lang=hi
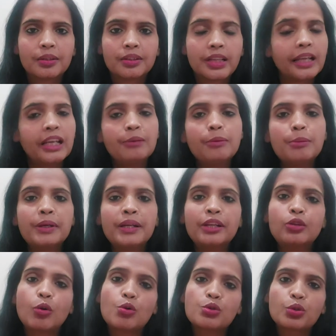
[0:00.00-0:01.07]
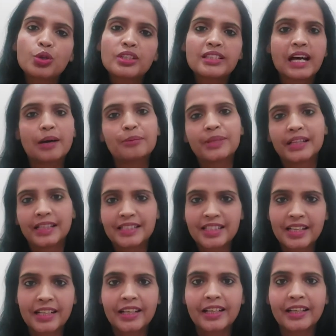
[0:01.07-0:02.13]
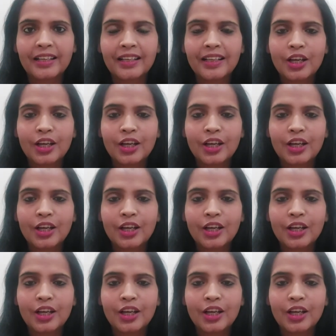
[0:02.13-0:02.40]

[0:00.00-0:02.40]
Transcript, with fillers: दिल्ली में मेरी दोस्त को एग्ज़ाम देने जाना है